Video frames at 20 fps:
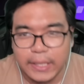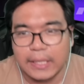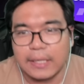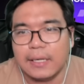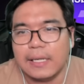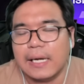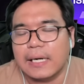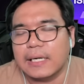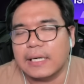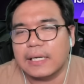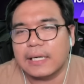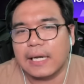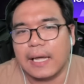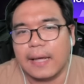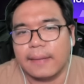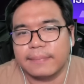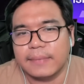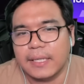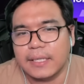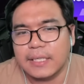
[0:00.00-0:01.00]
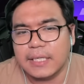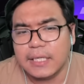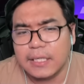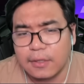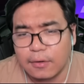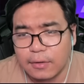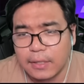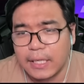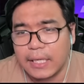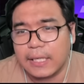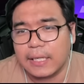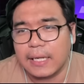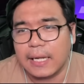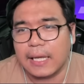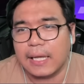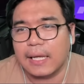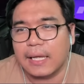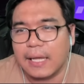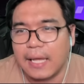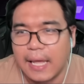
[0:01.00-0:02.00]
กเรื่องหนึ่งนะครับนั่นคือน้องกิจ
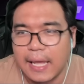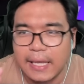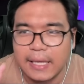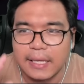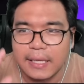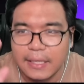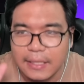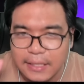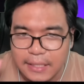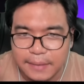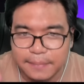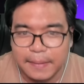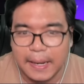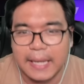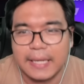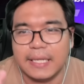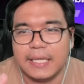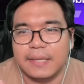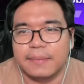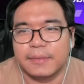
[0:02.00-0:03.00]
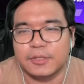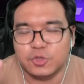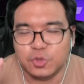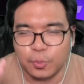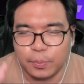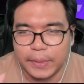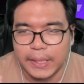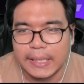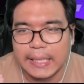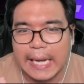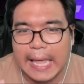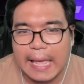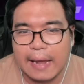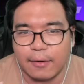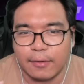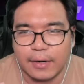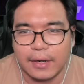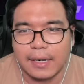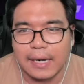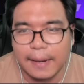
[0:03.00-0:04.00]
นะให้ยืม ไอ ดี มาสุ่มอีกแล้ว
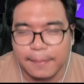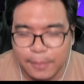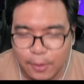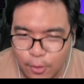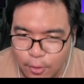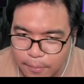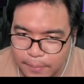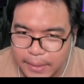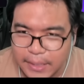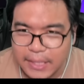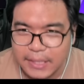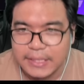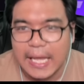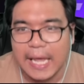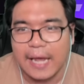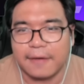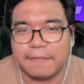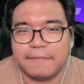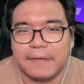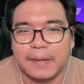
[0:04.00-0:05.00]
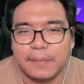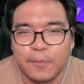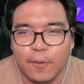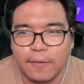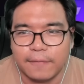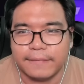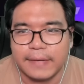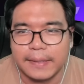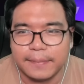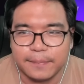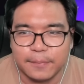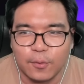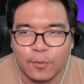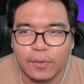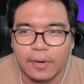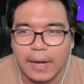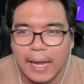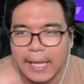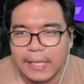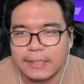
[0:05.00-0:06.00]
นะครับแล้วก็ไม่ได้แจกเฟซบุ๊กเฟซบุ๊ก
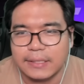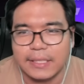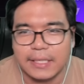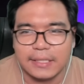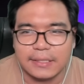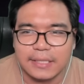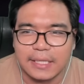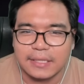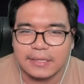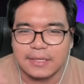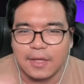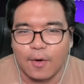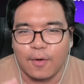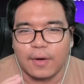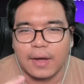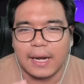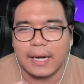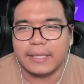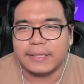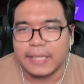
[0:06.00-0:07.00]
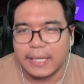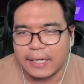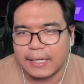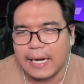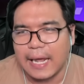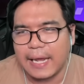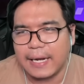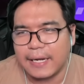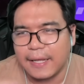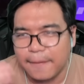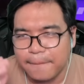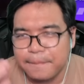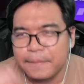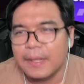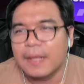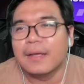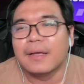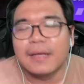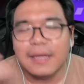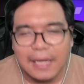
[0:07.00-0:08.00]
ไอจีทิกต็อกอะไรแต่อย่างใดนะ
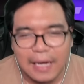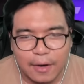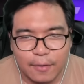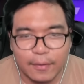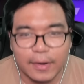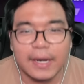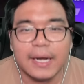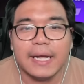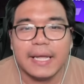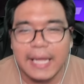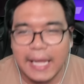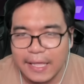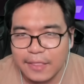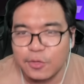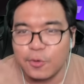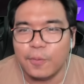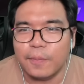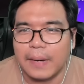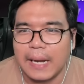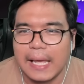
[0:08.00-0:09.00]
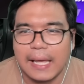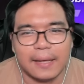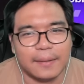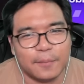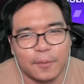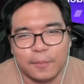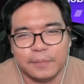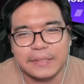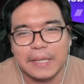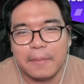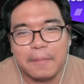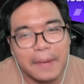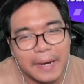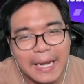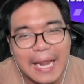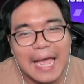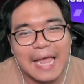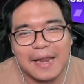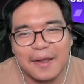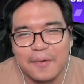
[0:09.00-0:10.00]
เขาเคยให้สุ่มแล้วผมจำไม่
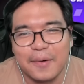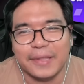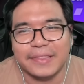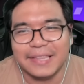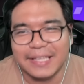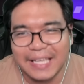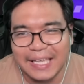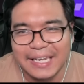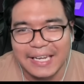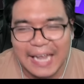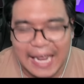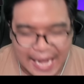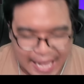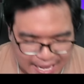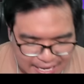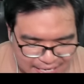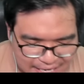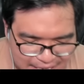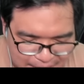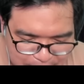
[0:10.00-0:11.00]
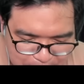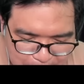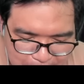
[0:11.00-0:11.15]
ได้แล้วว่าสกินอะไรนะครับ